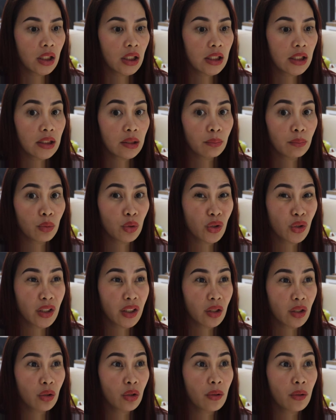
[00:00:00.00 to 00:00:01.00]
in the
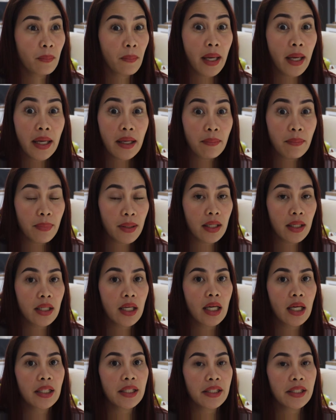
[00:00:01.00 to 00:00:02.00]
morning. Or maybe
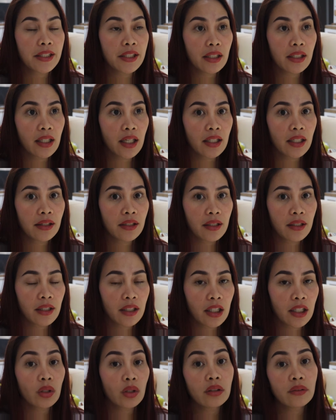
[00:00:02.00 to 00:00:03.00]
nanay naidaghan
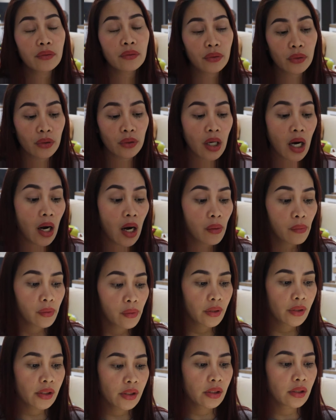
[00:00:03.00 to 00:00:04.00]
diri 24
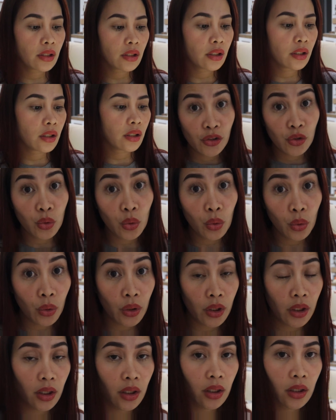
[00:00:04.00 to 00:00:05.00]
hours na
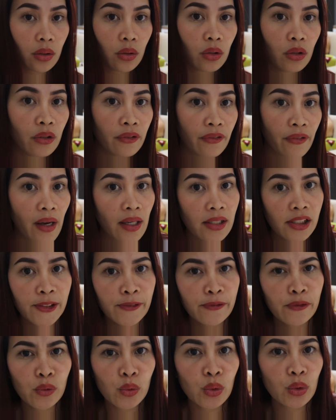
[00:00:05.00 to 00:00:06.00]
store or
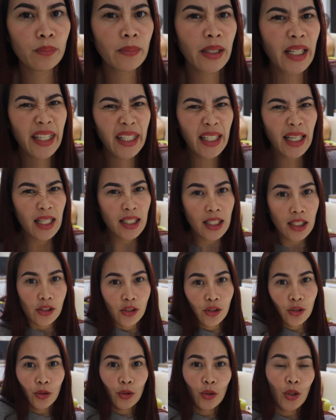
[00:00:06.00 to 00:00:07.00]
fast food, mga ingana.
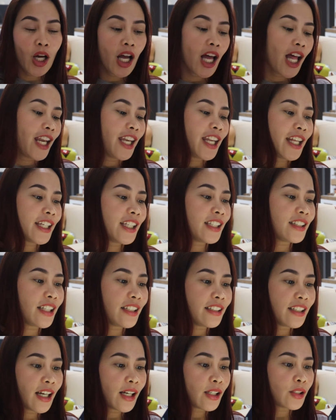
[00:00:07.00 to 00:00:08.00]
So,
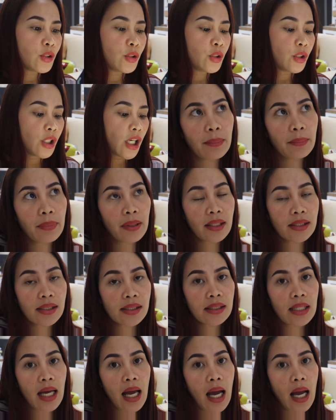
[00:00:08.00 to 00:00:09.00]
nakita nako the
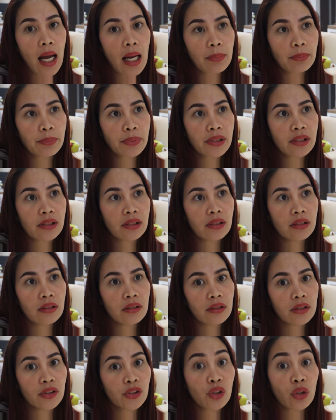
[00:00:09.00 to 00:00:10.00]
best apps
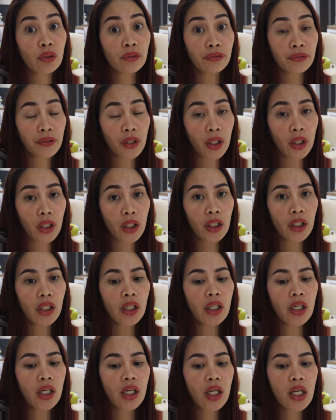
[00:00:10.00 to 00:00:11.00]
so
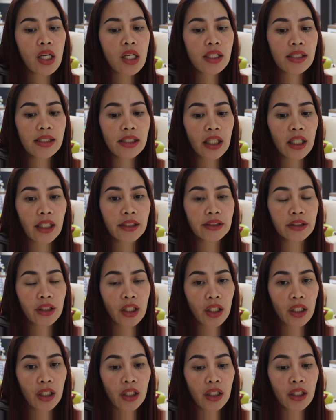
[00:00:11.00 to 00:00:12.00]
far sa
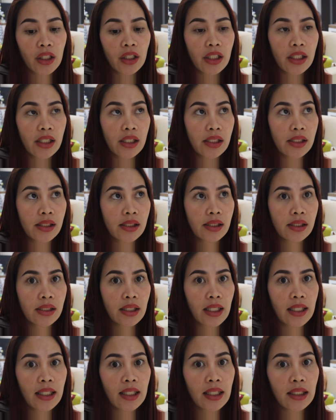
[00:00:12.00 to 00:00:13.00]
Qatar is
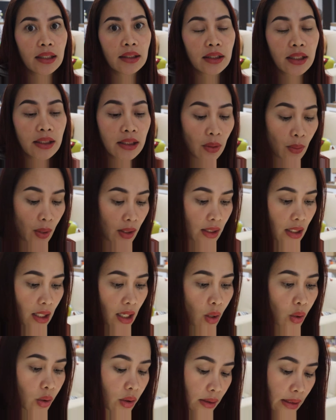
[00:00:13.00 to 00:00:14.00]
kanang gitawag
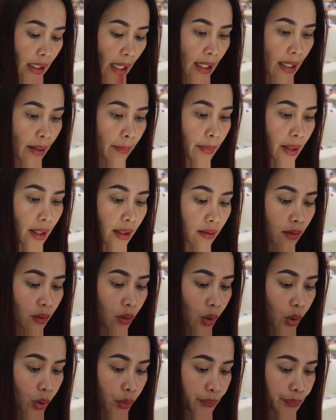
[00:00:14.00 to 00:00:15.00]
nila og talabat,
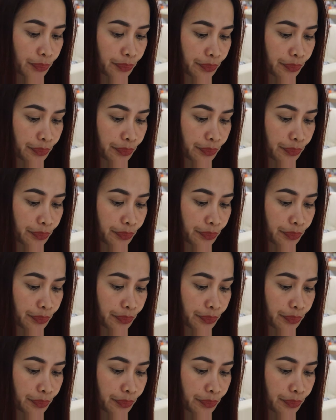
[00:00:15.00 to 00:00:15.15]
no?